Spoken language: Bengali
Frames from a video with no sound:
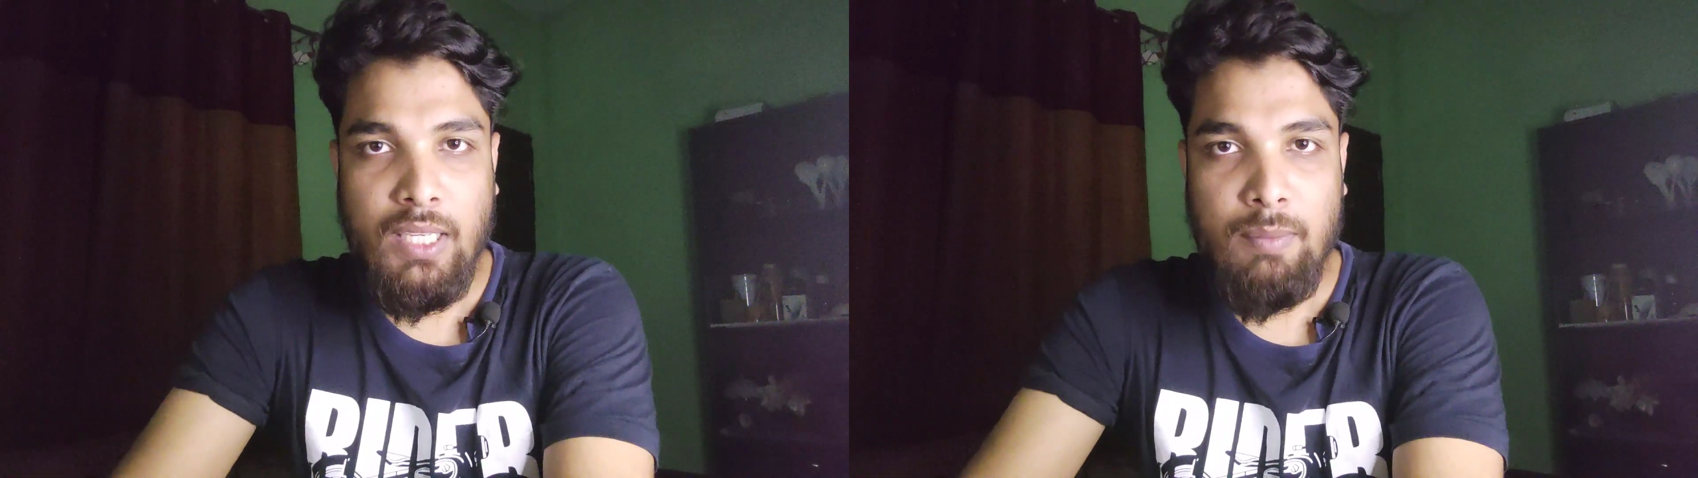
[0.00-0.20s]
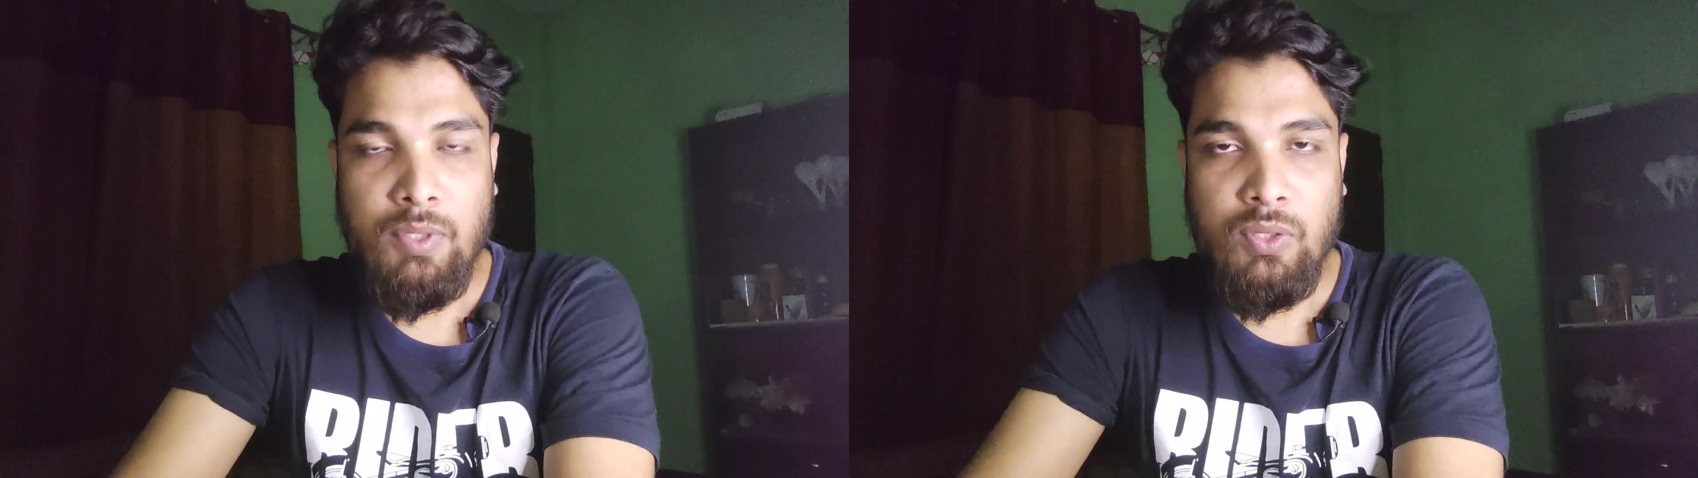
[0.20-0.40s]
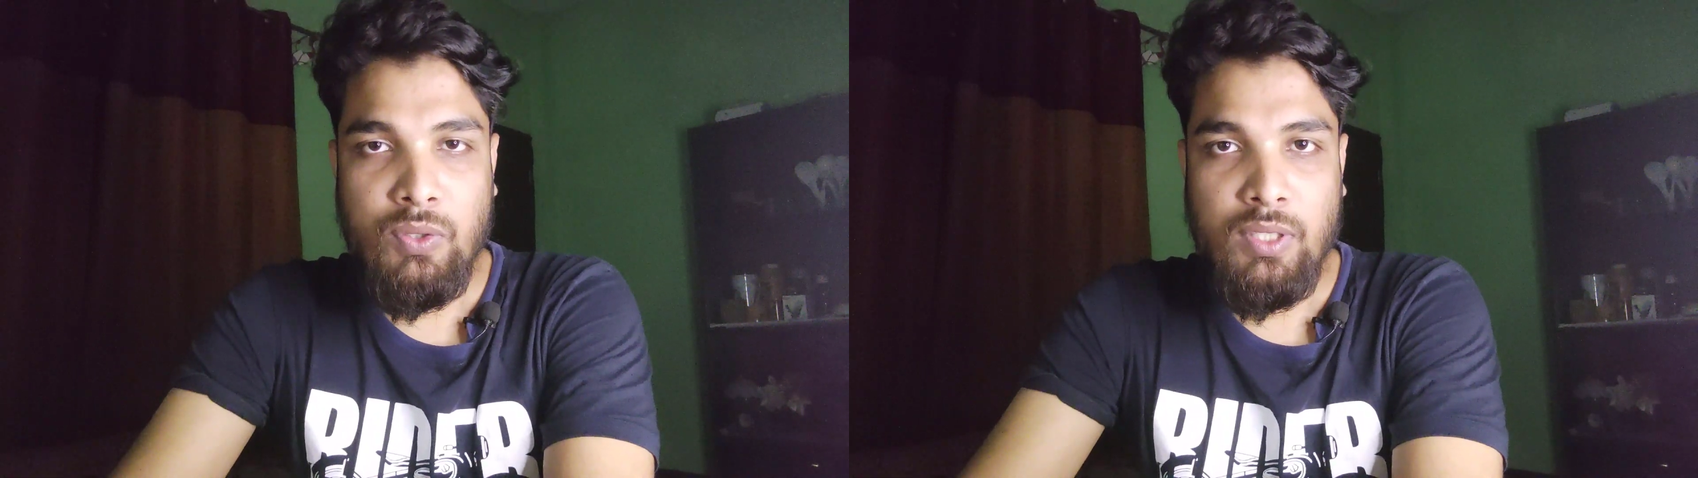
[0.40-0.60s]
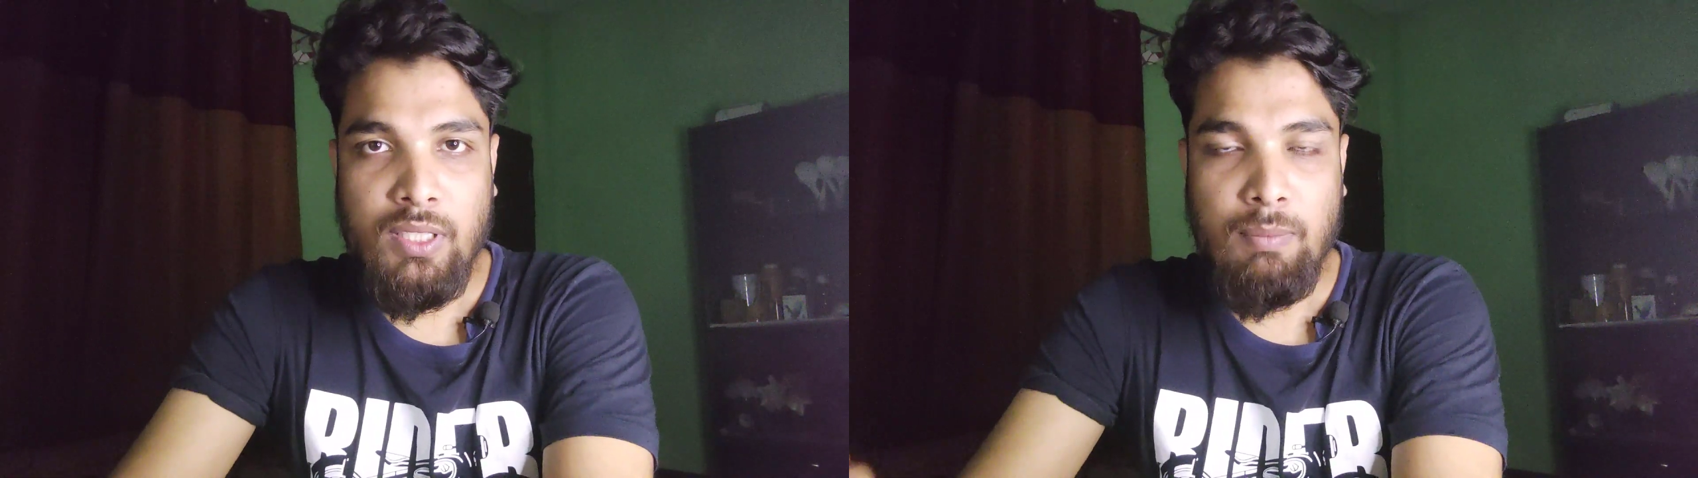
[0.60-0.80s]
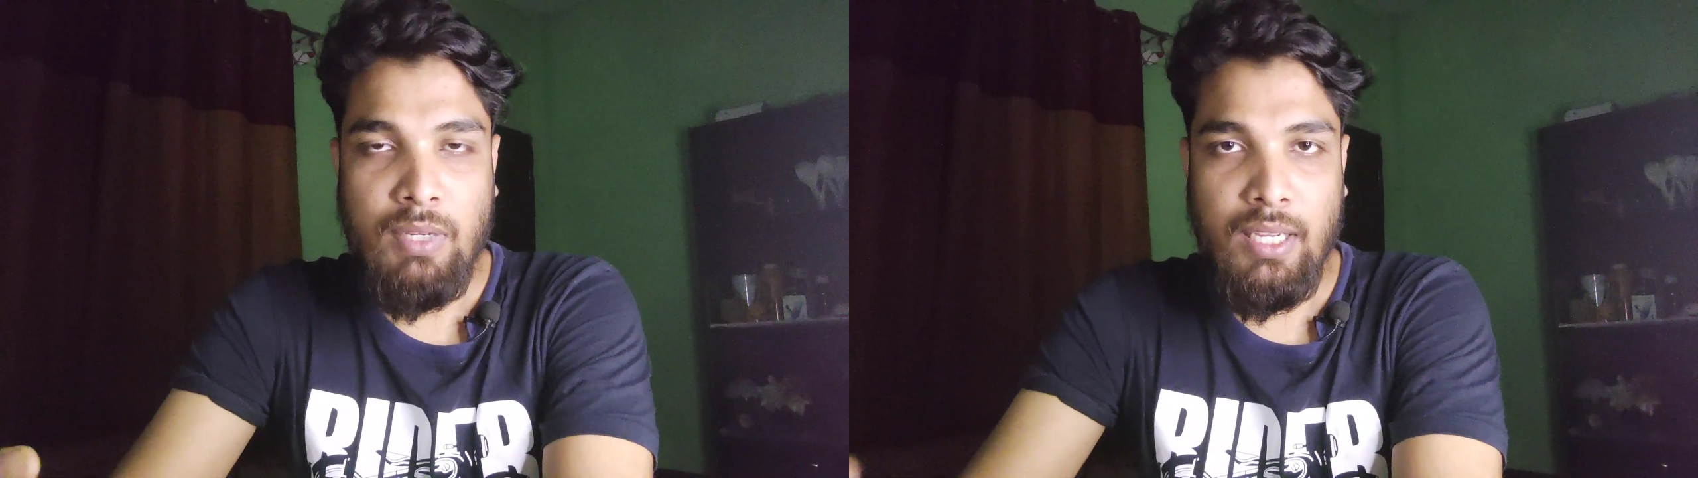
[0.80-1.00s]
এই ভিডিওটি
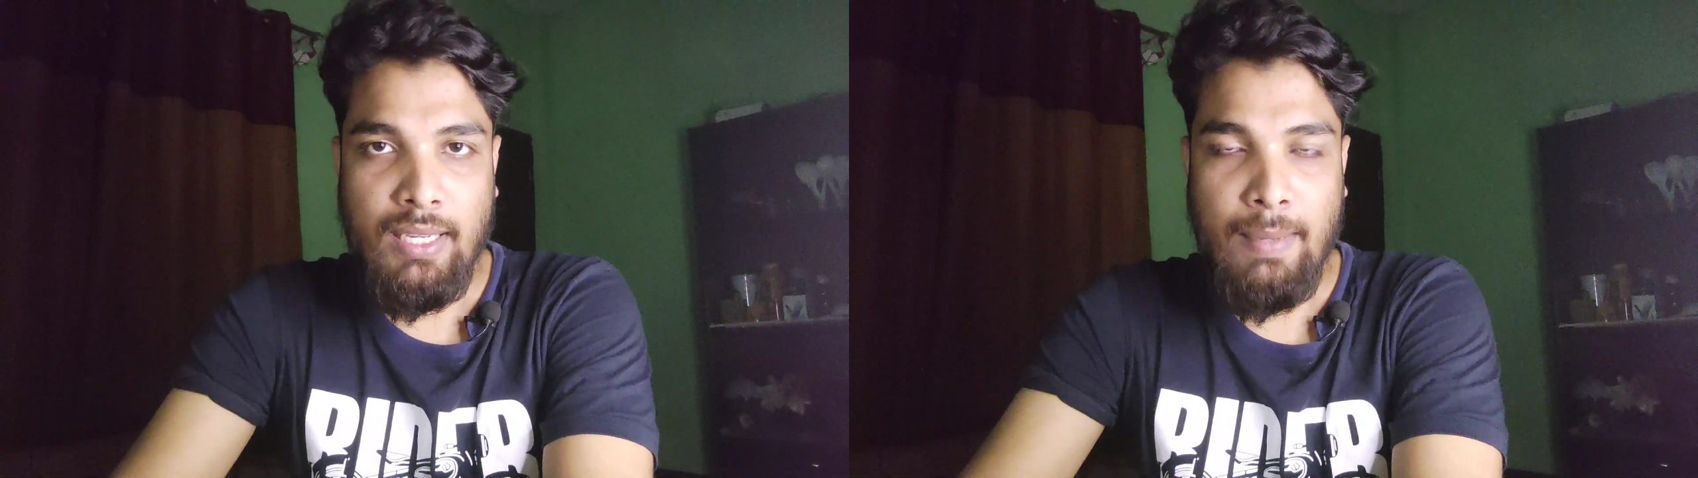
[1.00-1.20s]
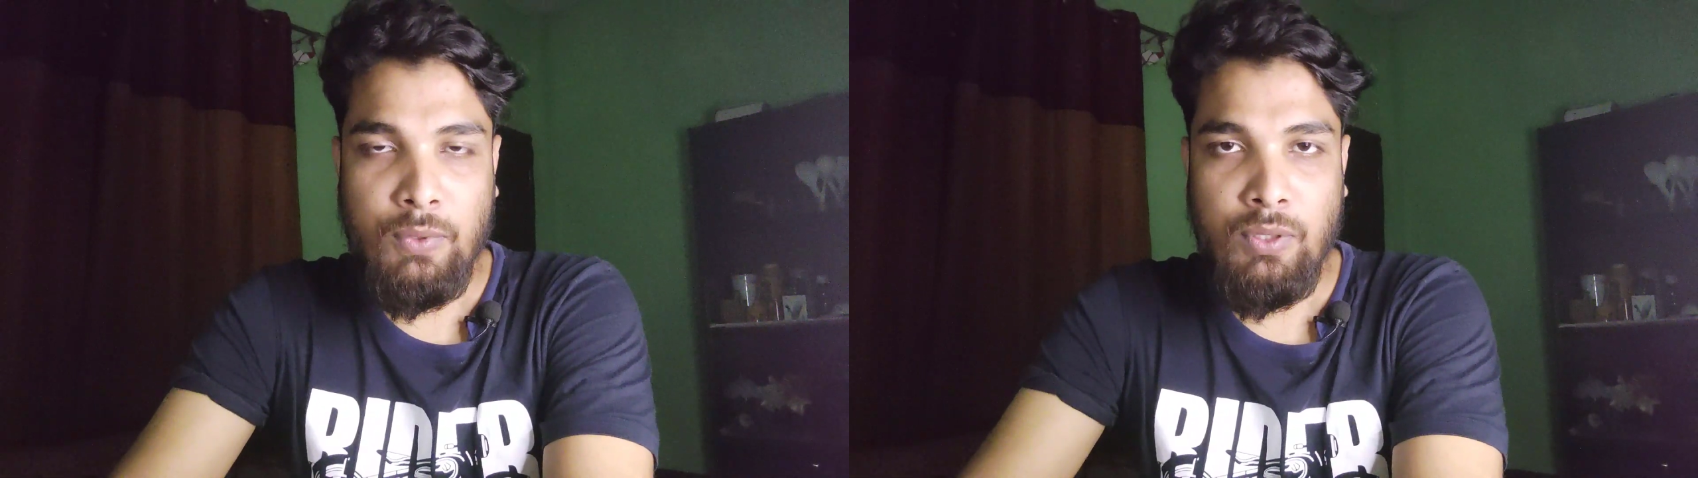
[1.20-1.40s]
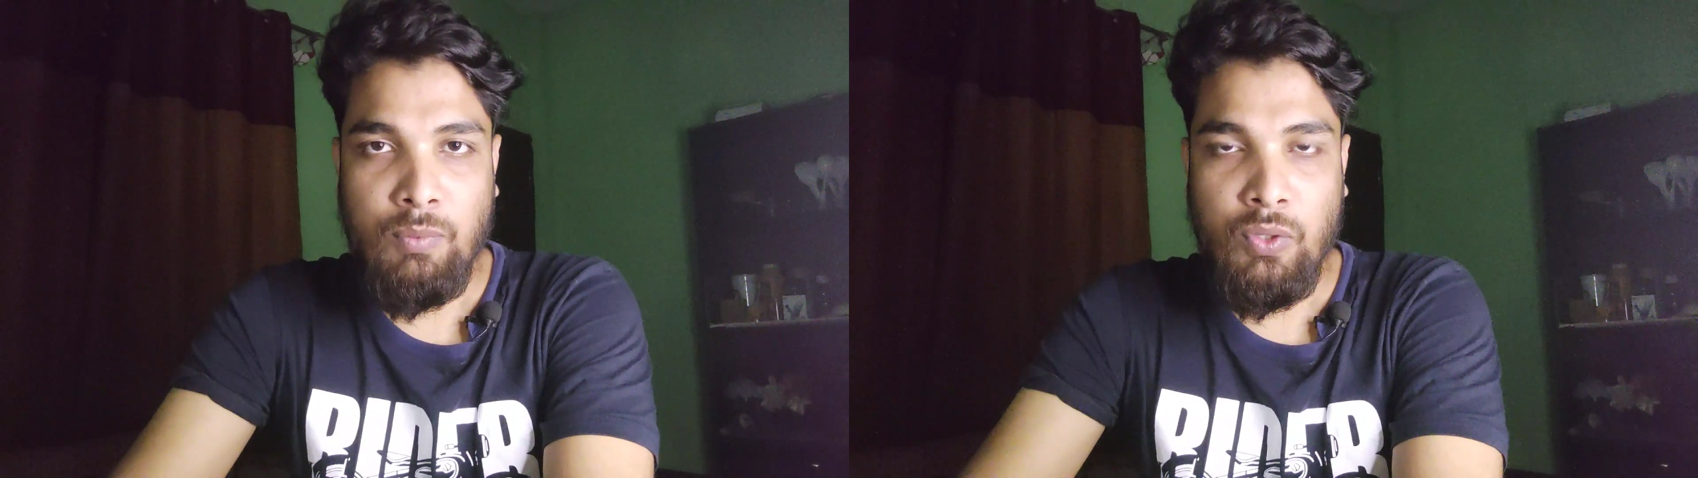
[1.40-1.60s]
বা এই আবেদন